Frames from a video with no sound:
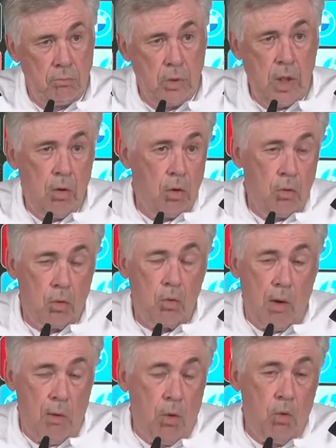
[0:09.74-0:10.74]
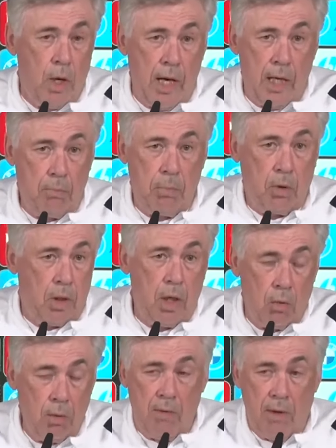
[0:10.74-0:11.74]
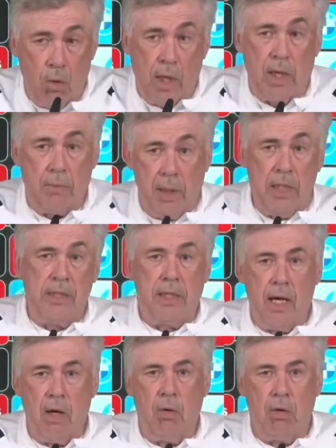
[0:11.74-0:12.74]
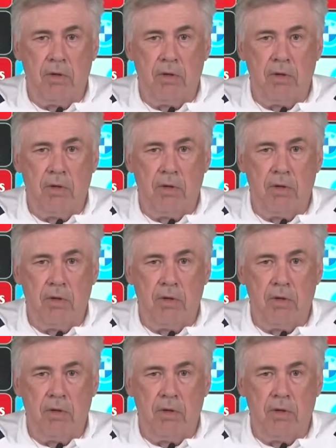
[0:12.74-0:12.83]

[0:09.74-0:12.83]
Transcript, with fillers: Bueno, Courtois va a jugar porque como va a jugar Militao,